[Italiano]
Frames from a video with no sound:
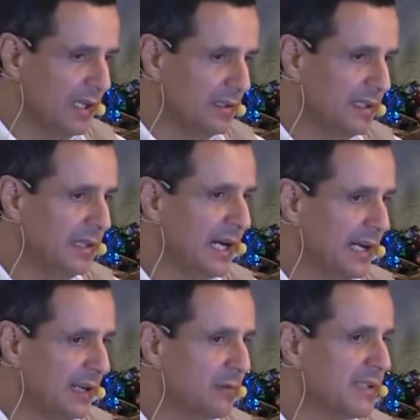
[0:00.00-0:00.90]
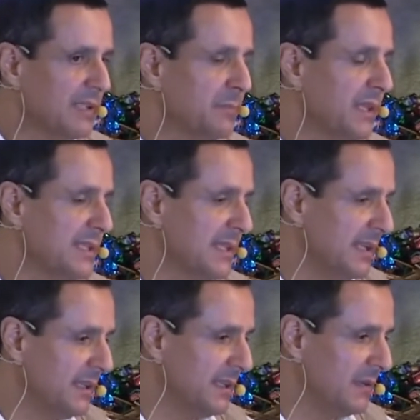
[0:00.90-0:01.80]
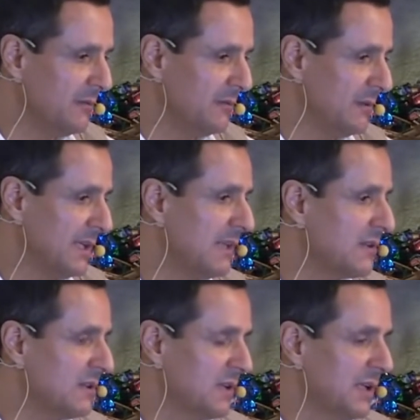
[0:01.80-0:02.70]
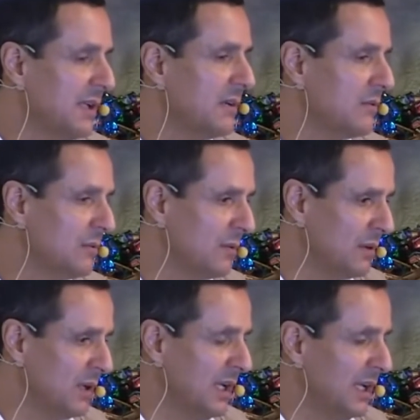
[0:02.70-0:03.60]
di dare a questi pezzenti un calcione nel culo